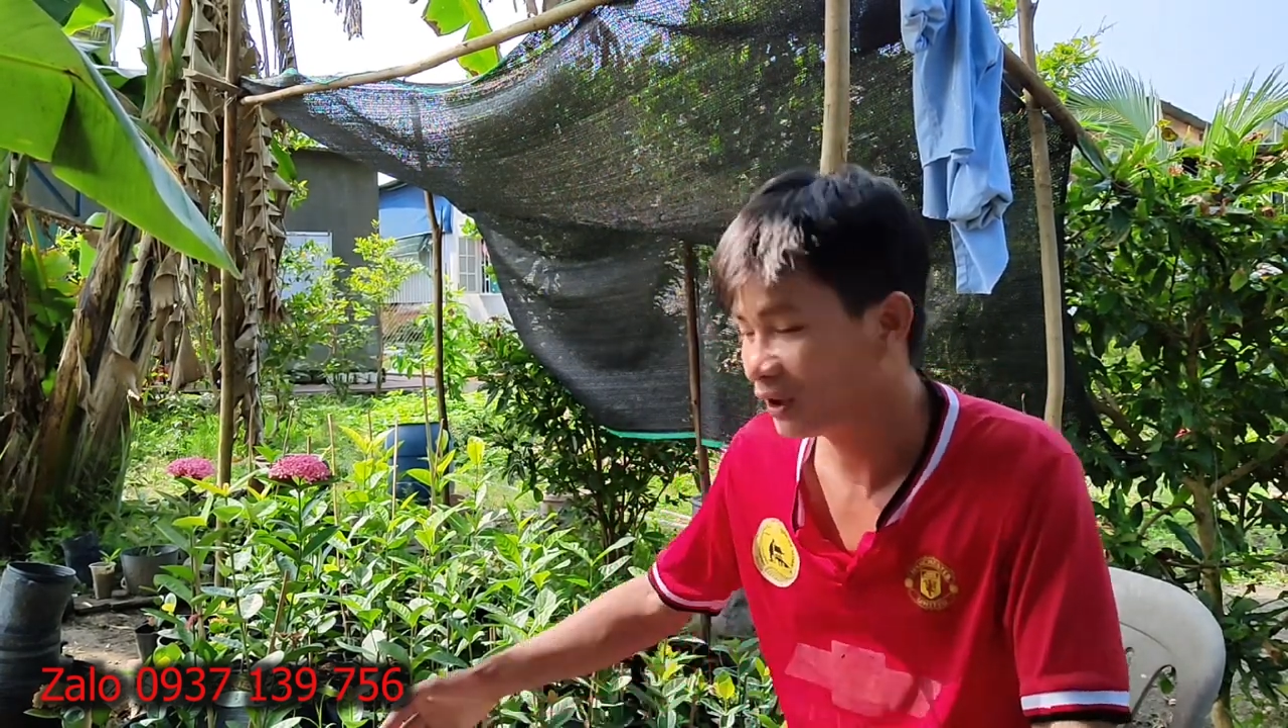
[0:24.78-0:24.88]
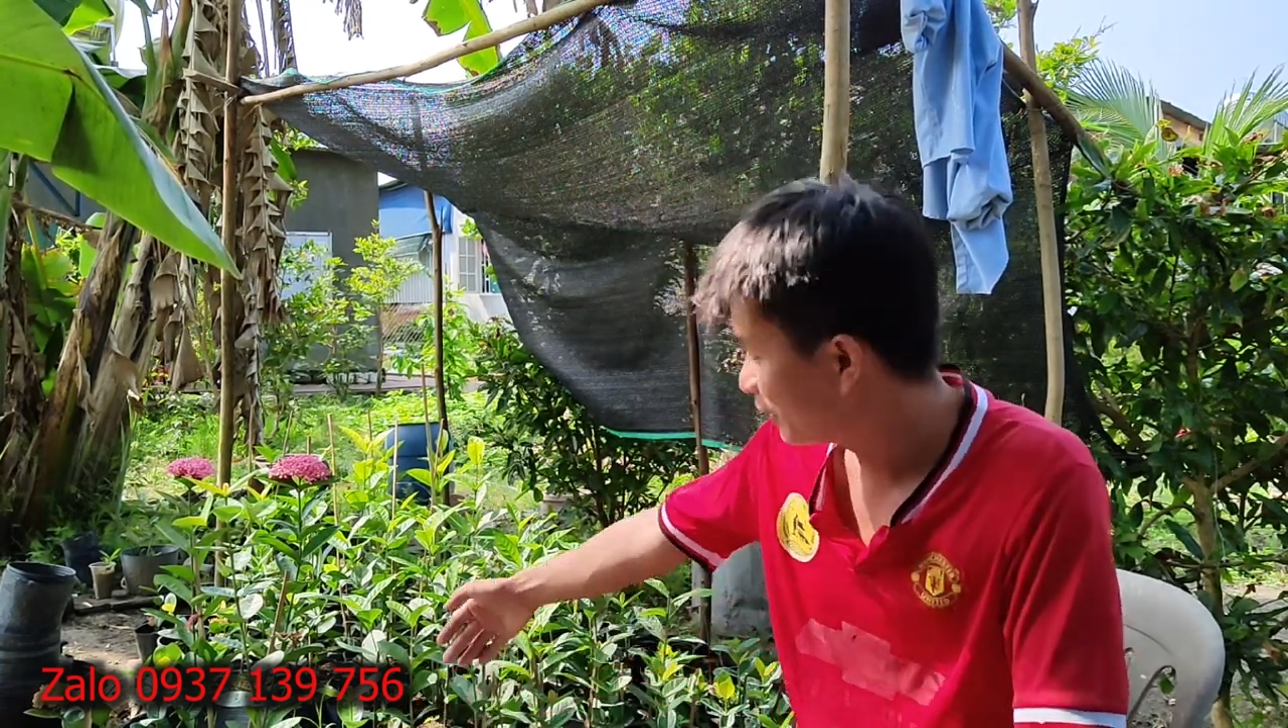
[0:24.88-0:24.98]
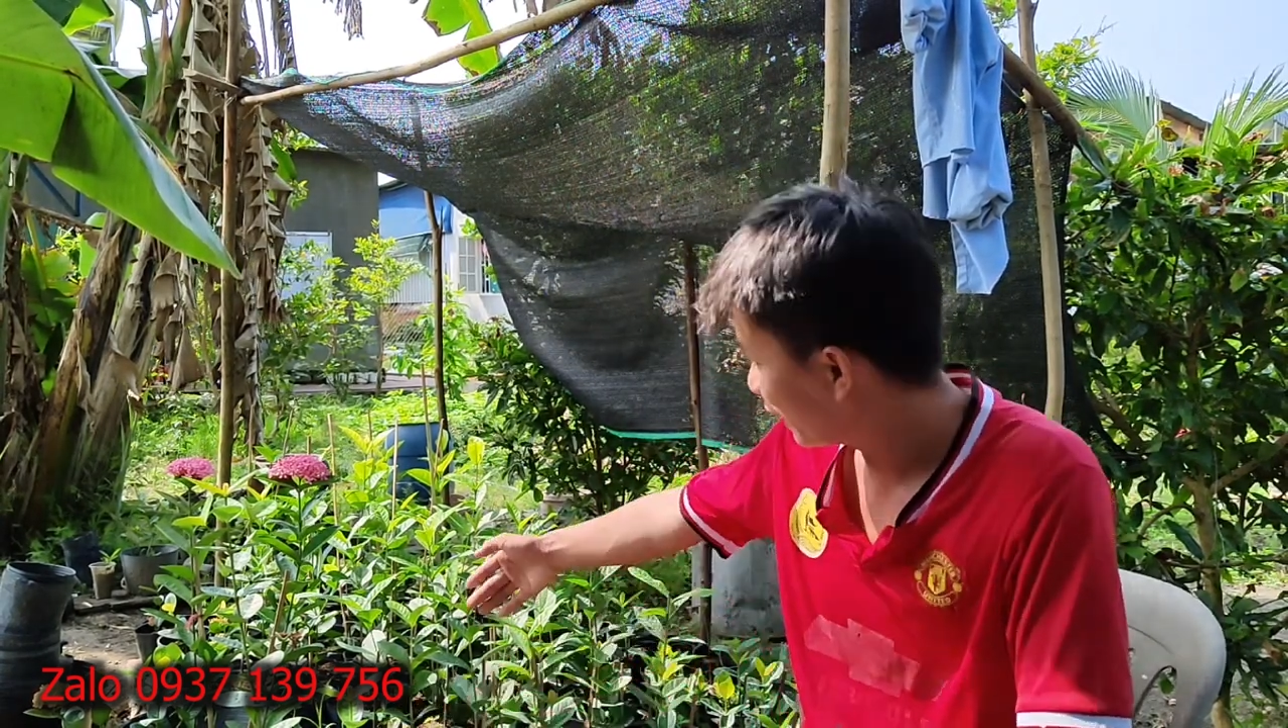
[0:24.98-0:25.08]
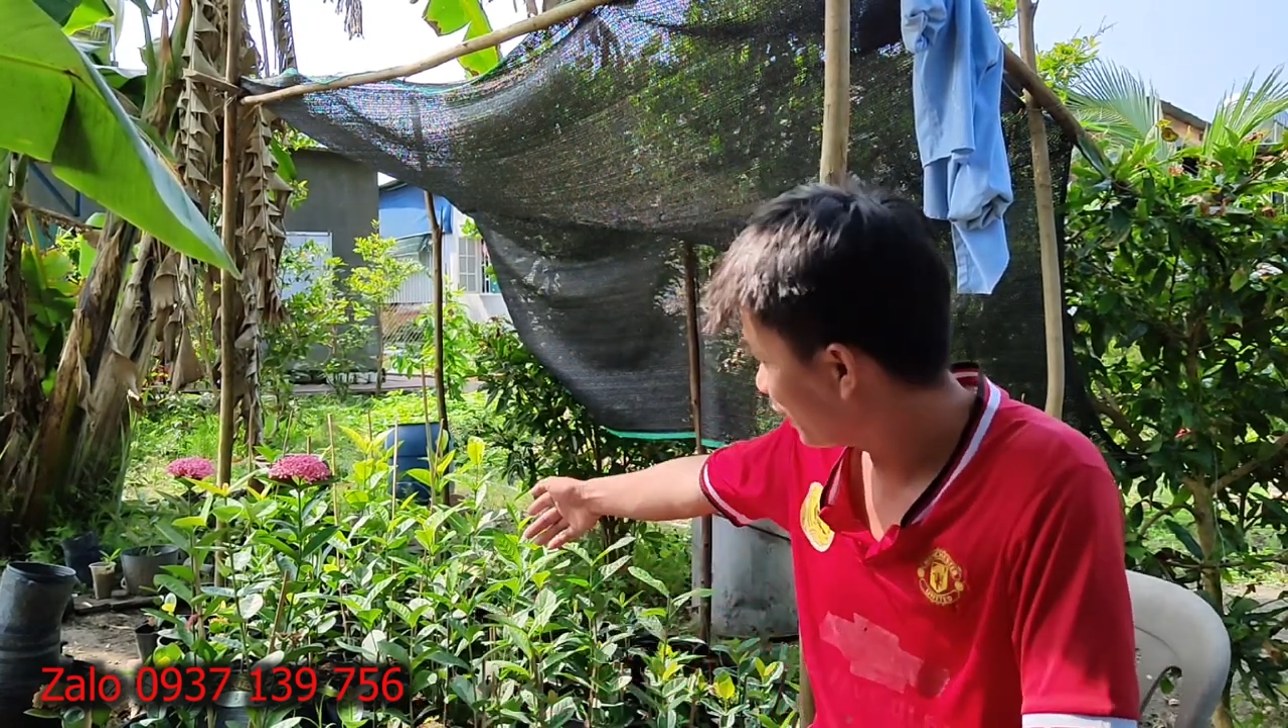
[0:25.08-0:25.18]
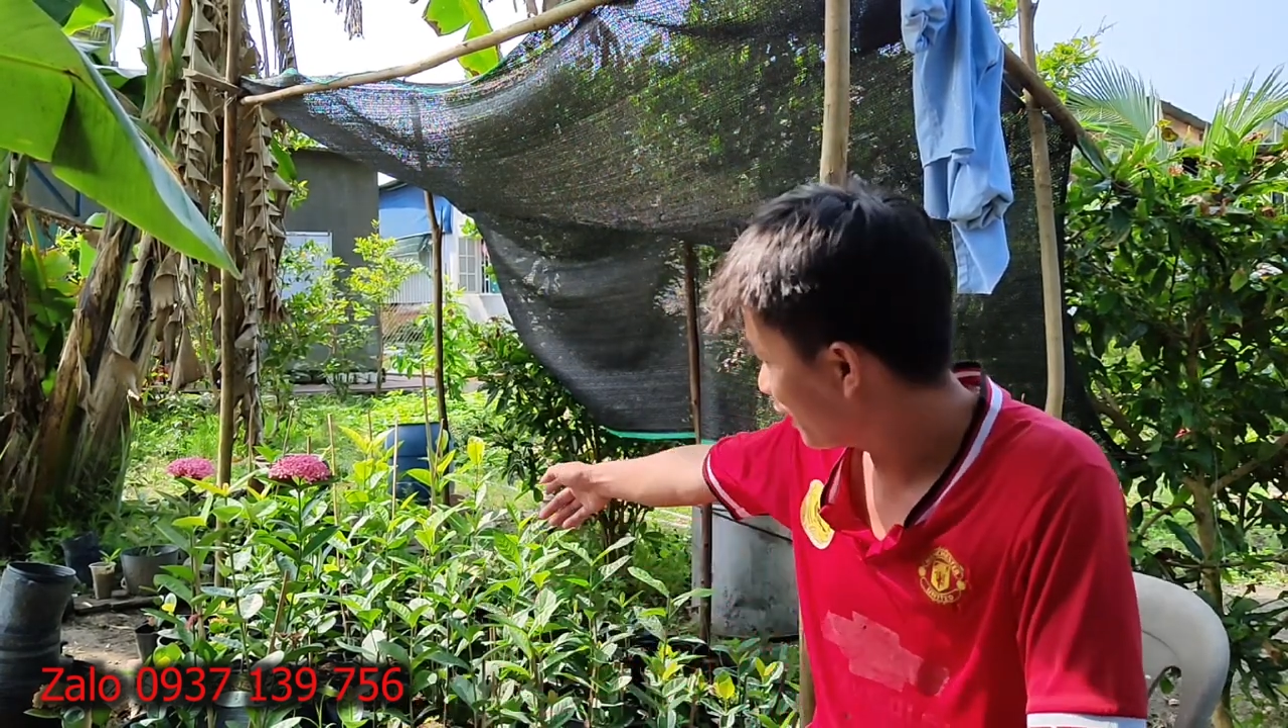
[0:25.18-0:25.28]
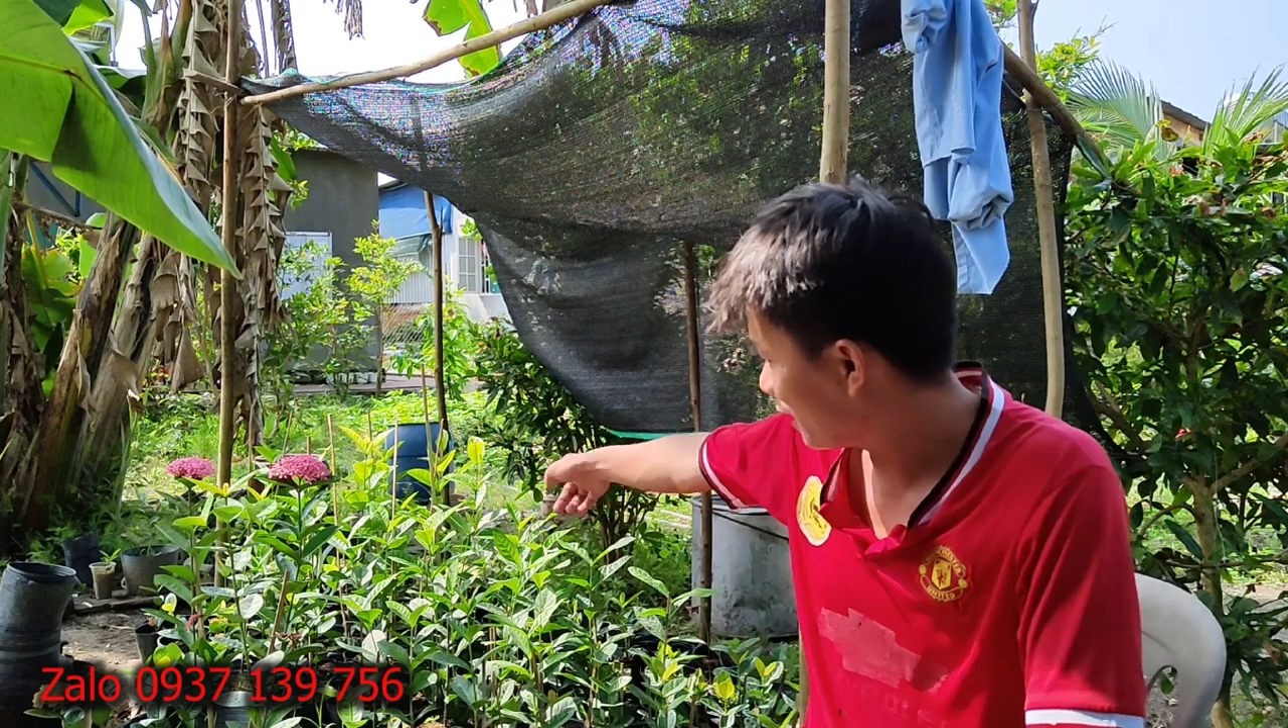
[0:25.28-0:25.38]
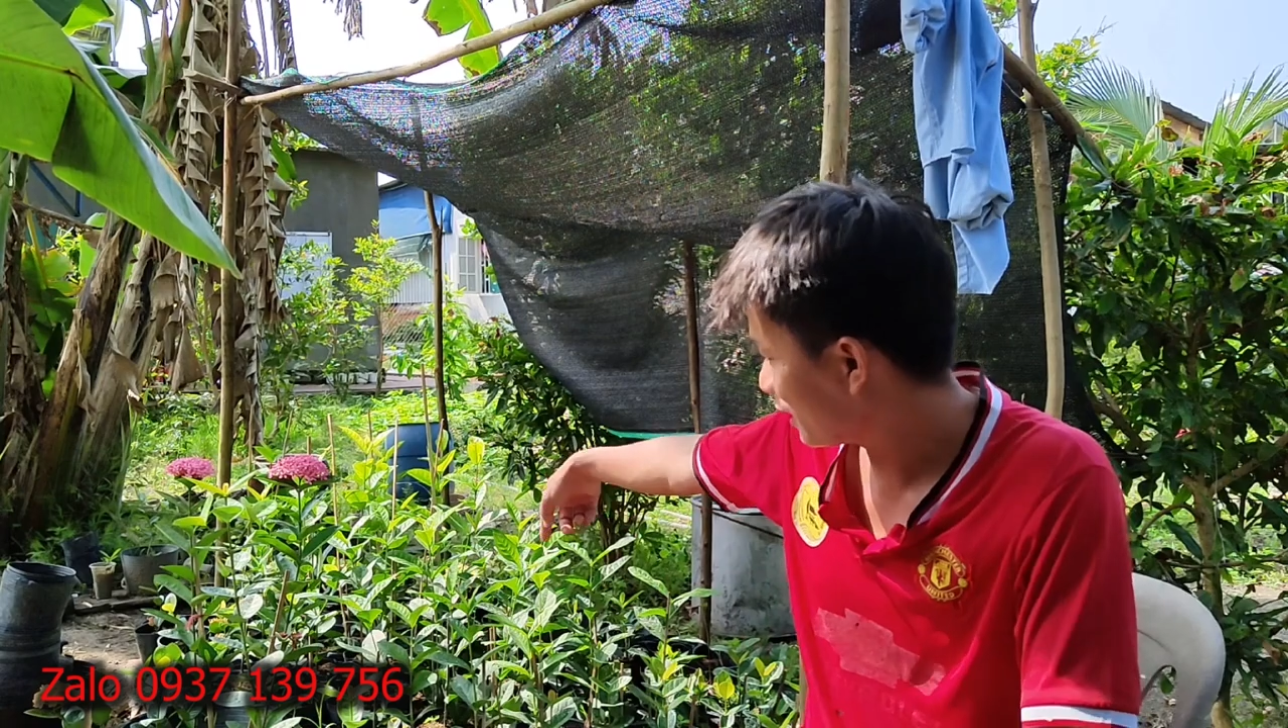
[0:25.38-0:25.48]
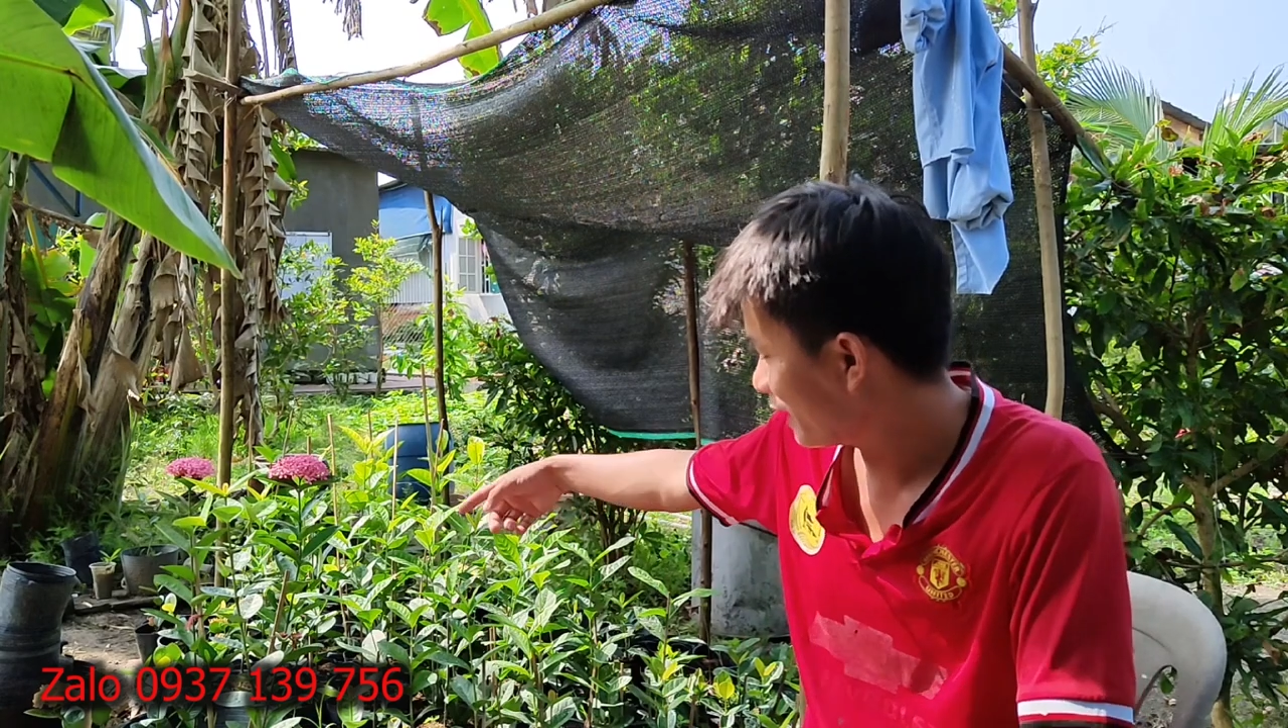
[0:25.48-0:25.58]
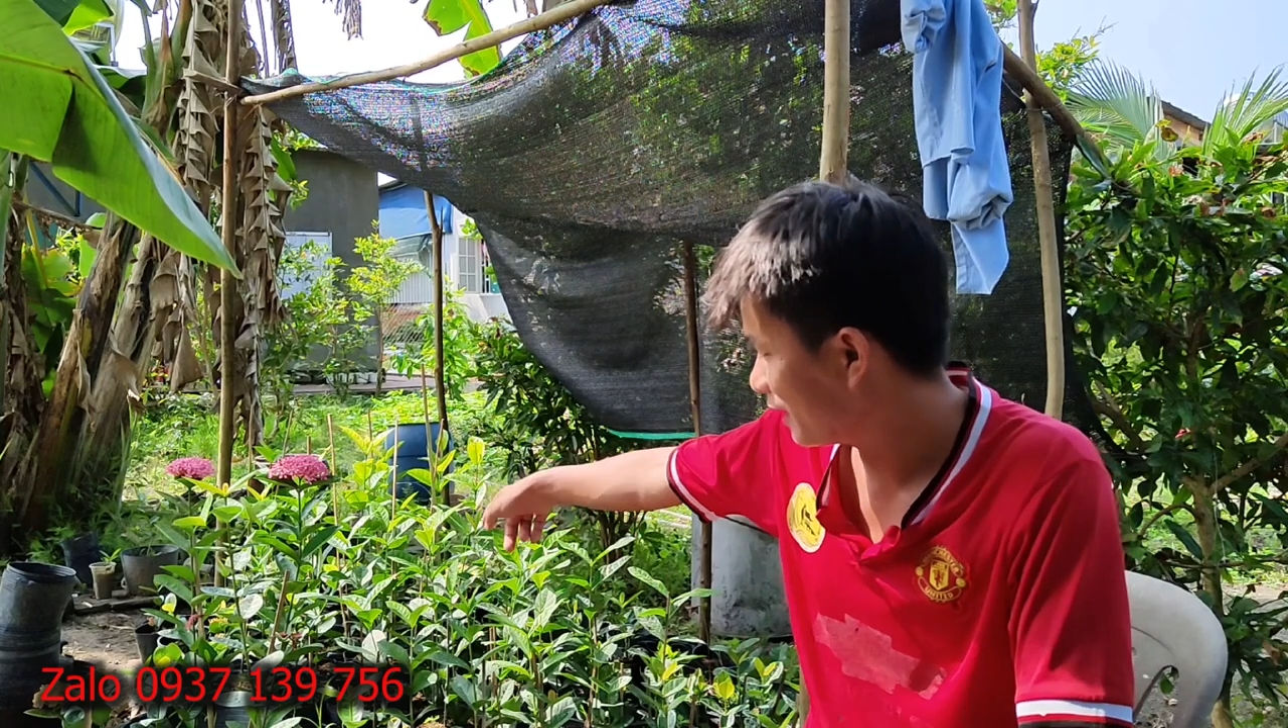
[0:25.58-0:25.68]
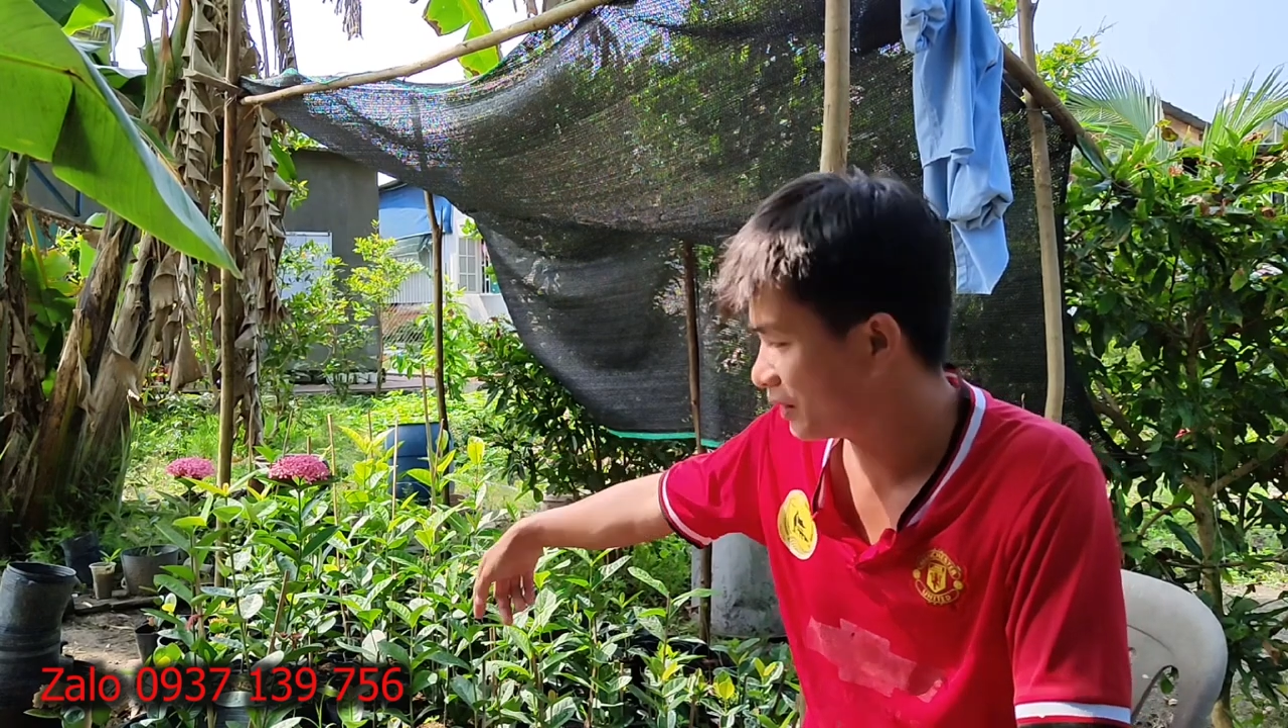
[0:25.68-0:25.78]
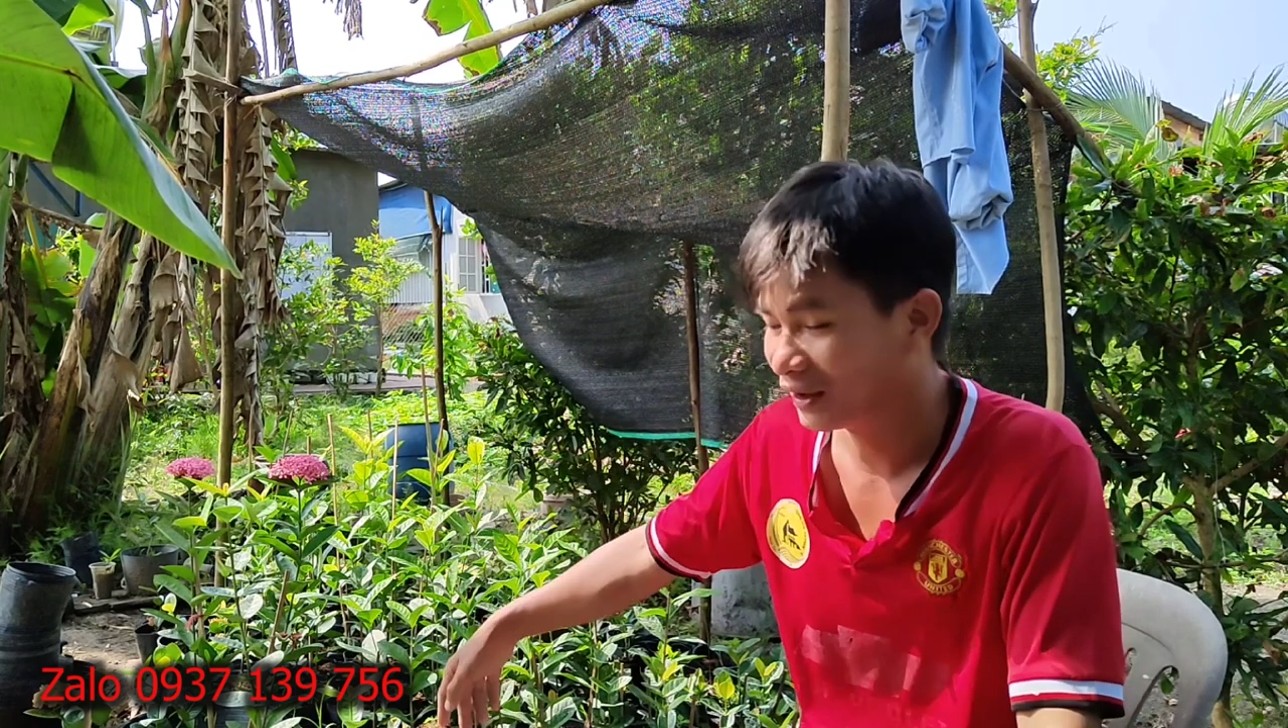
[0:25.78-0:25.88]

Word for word: Đấy, mọi người thấy à,